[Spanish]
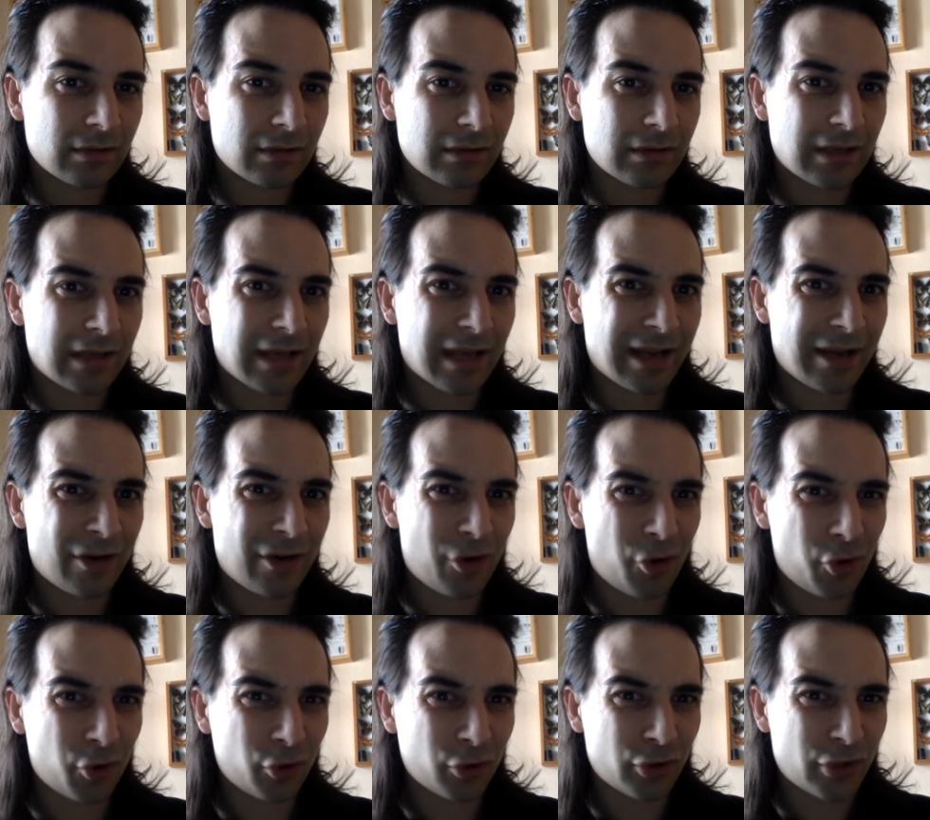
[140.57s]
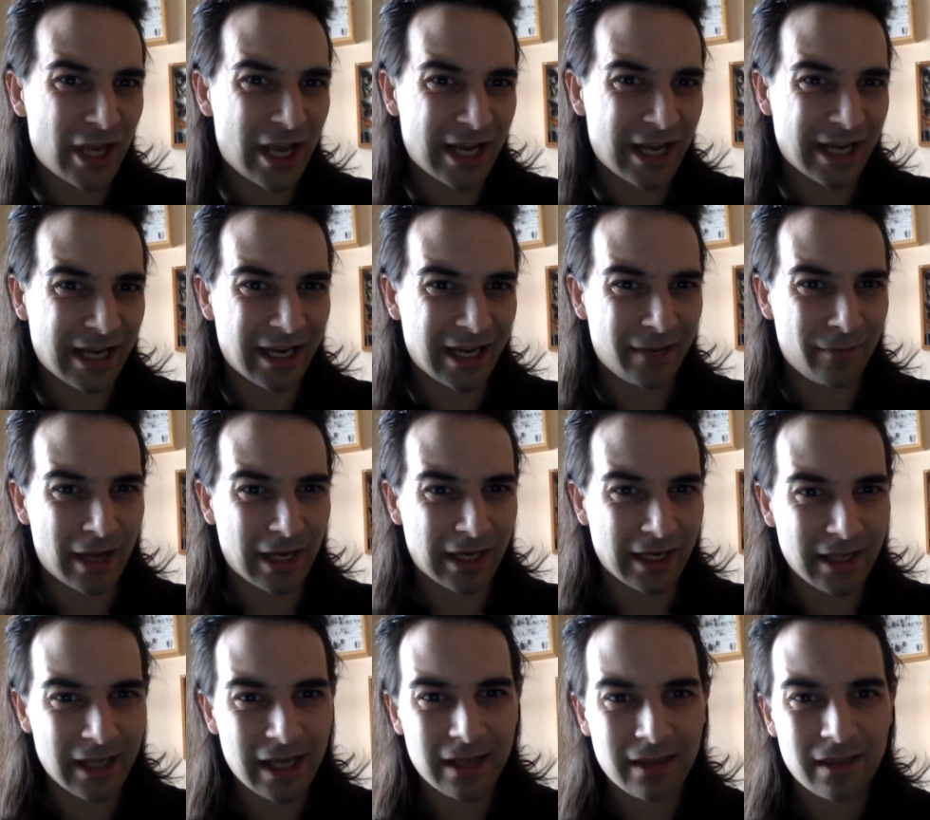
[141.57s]
que no tiene
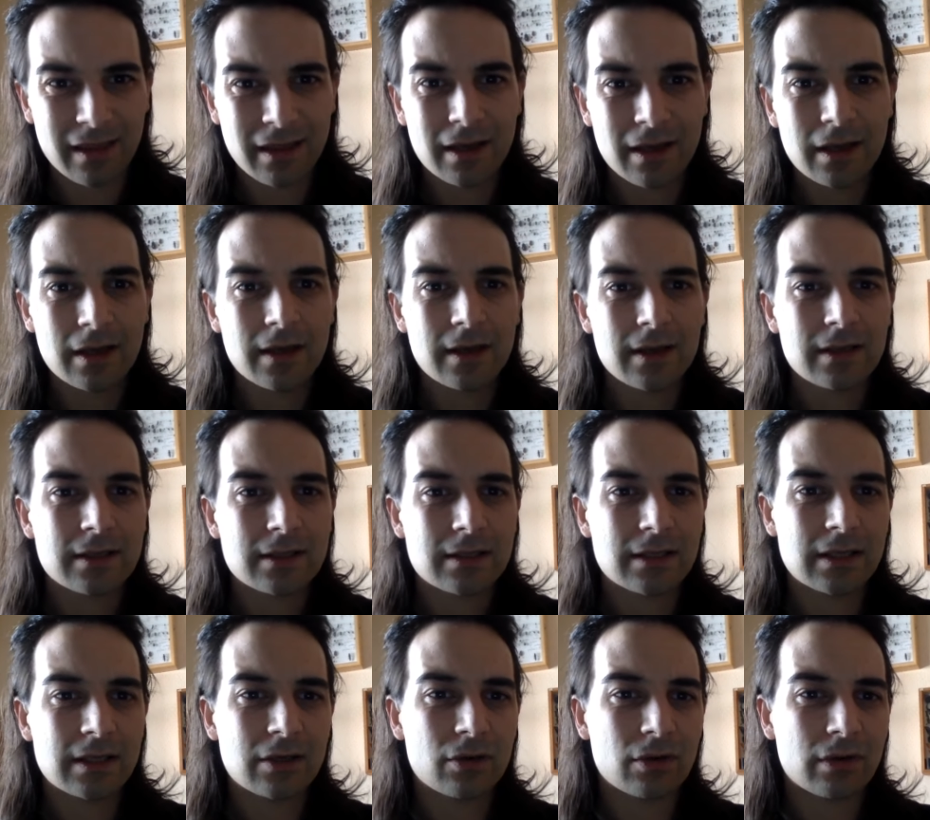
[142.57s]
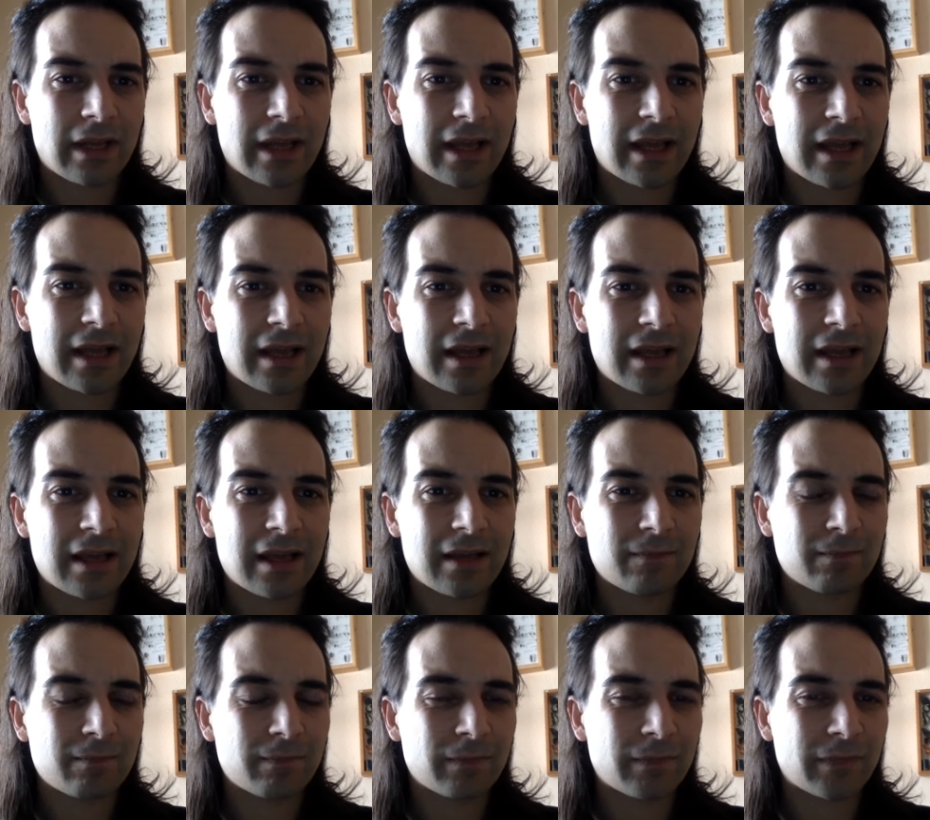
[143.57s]
validez, sino que
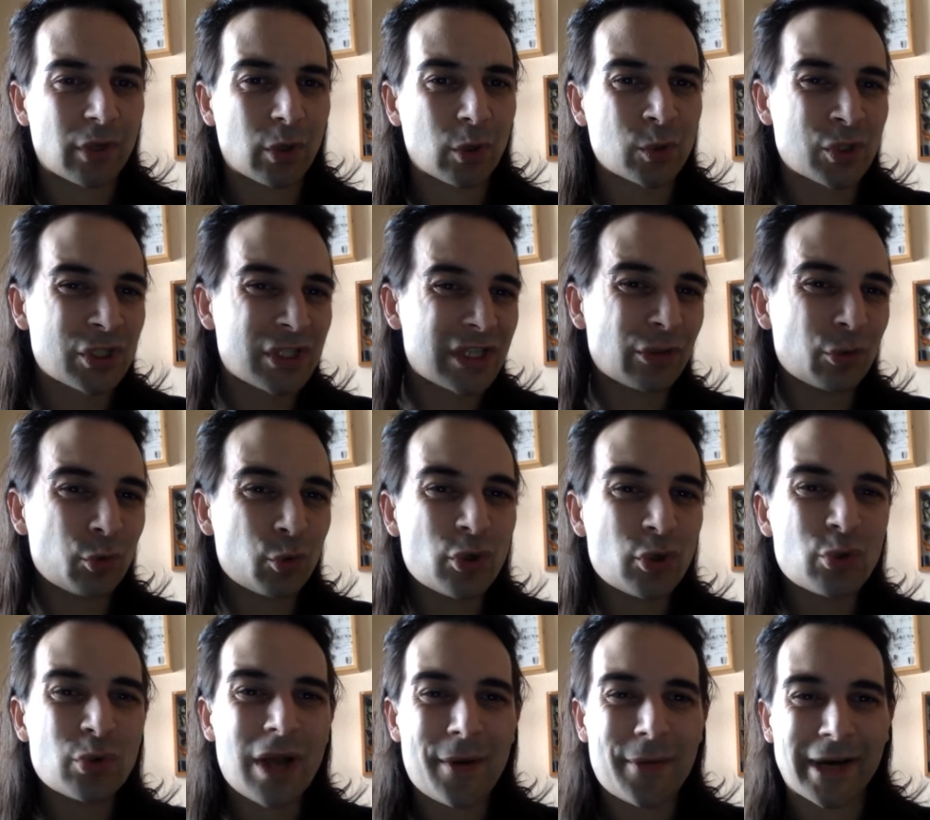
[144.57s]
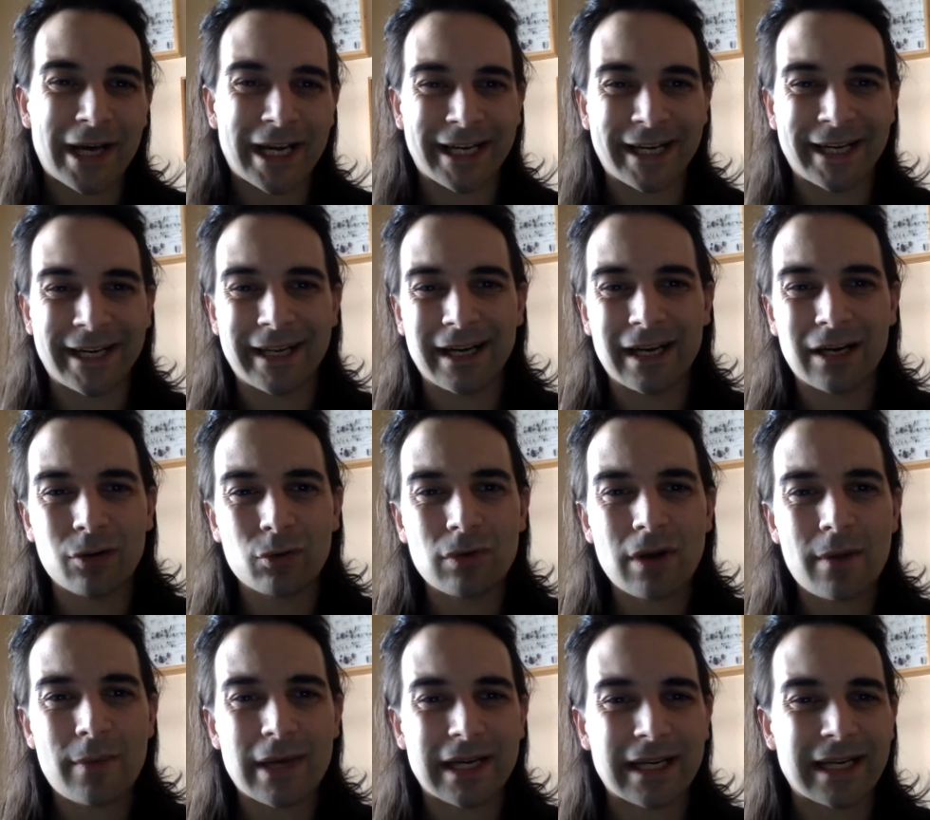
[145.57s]
constituye una barrera, una
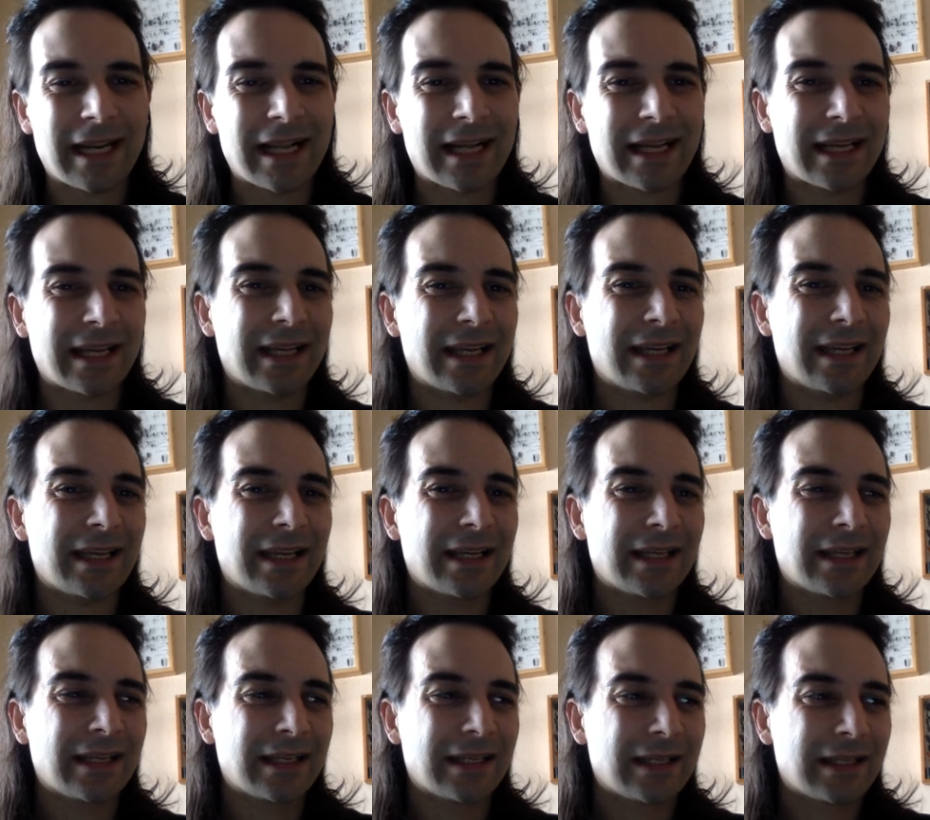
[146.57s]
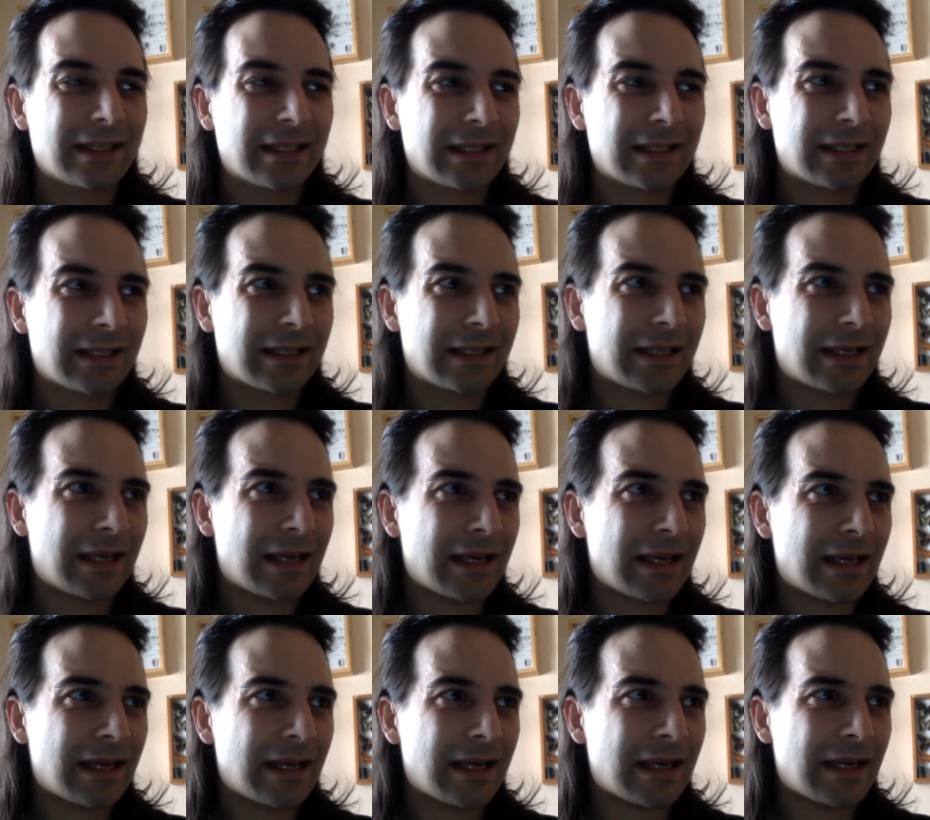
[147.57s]
barrera que
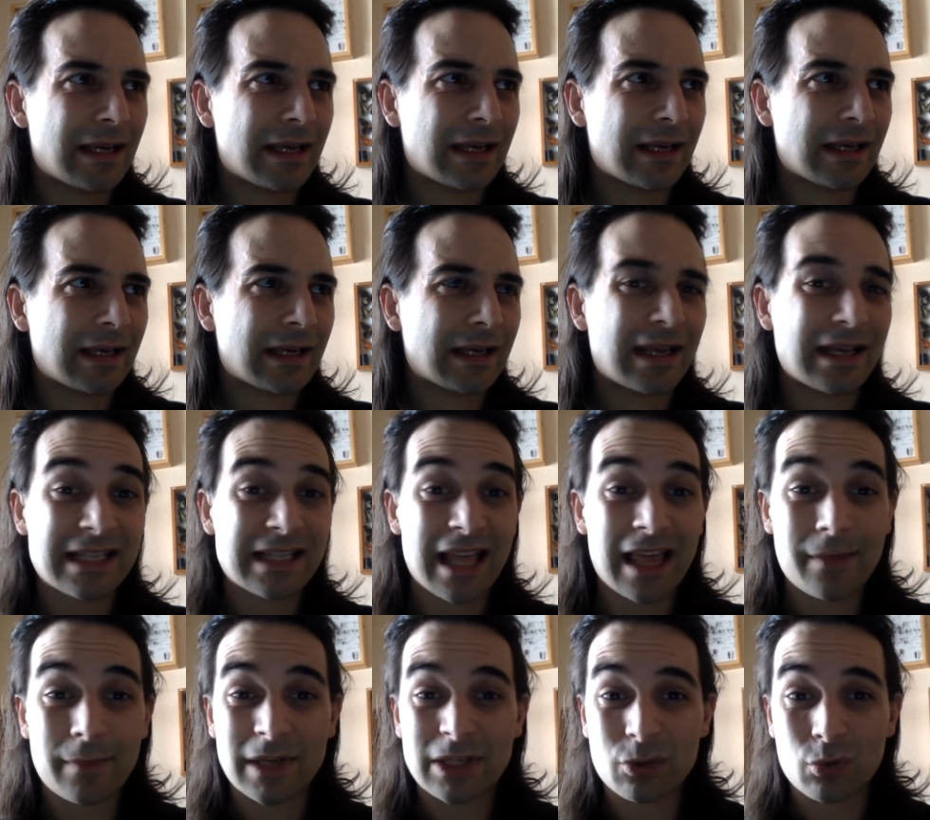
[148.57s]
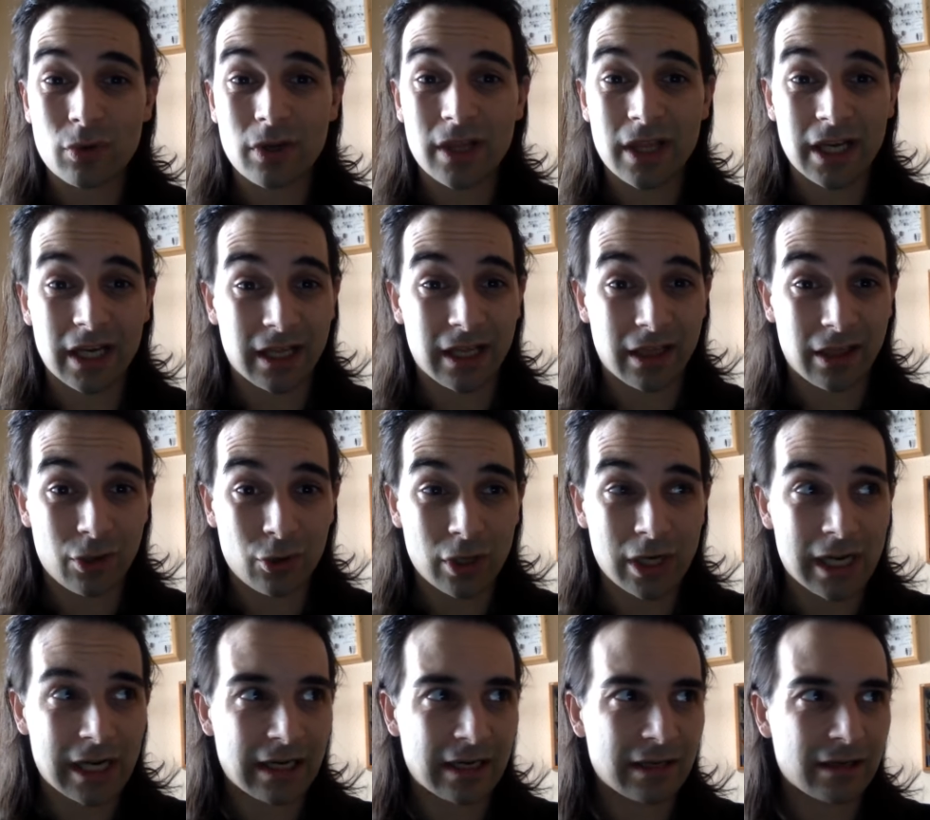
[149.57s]
que, es además
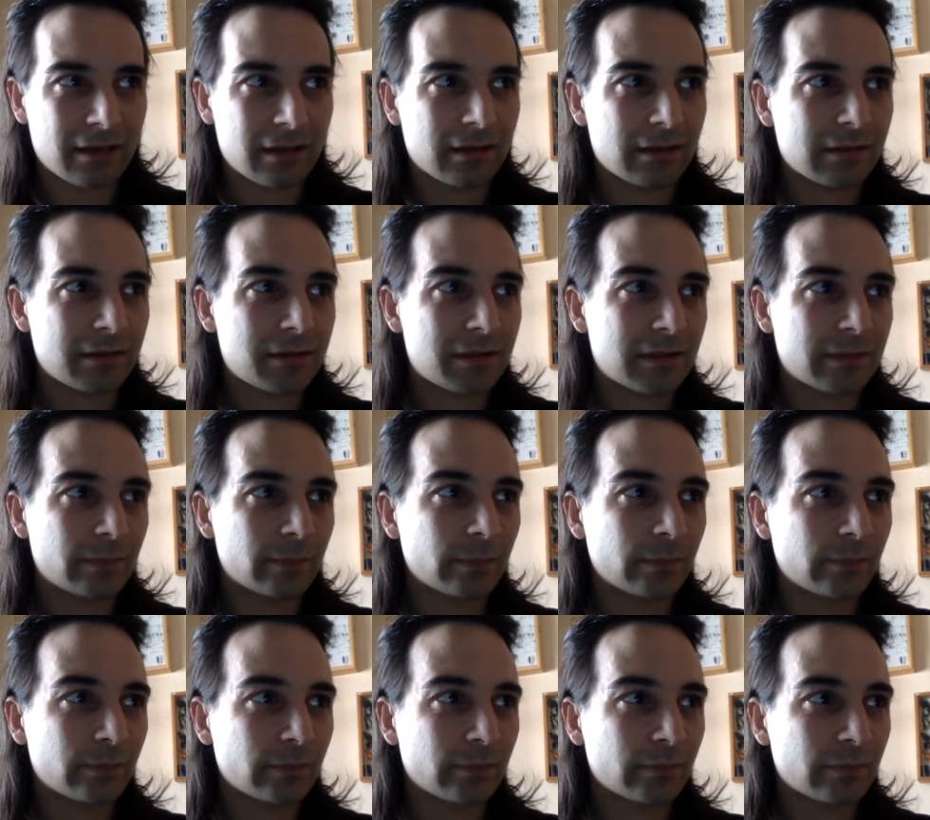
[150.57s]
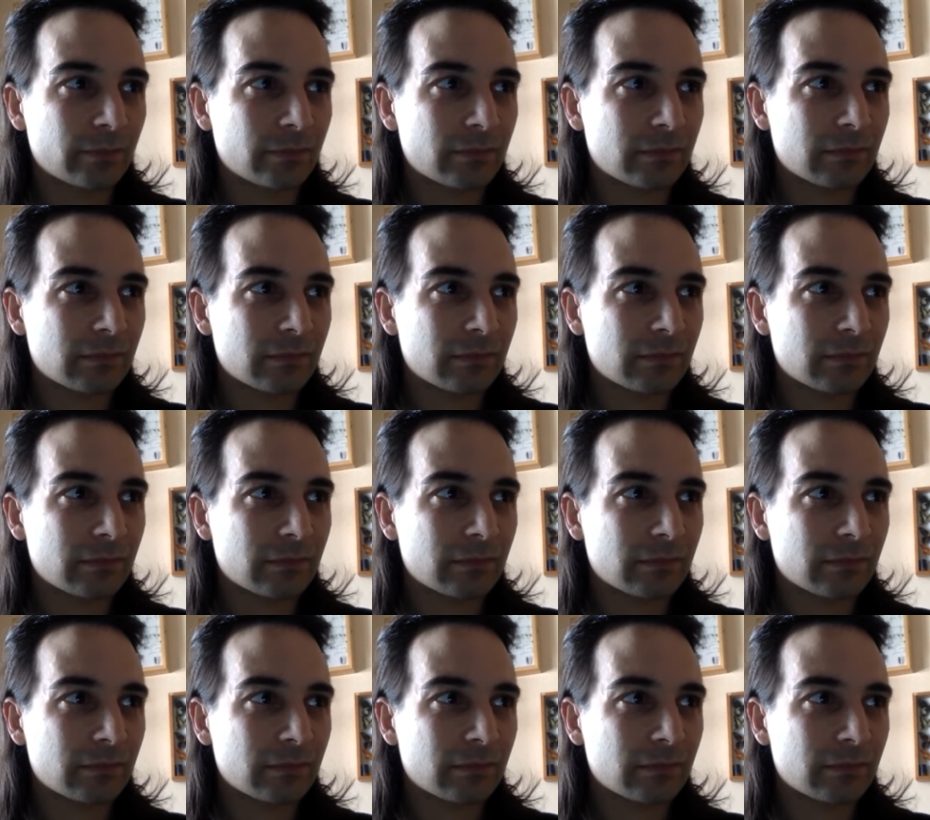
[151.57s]
unidireccional, em,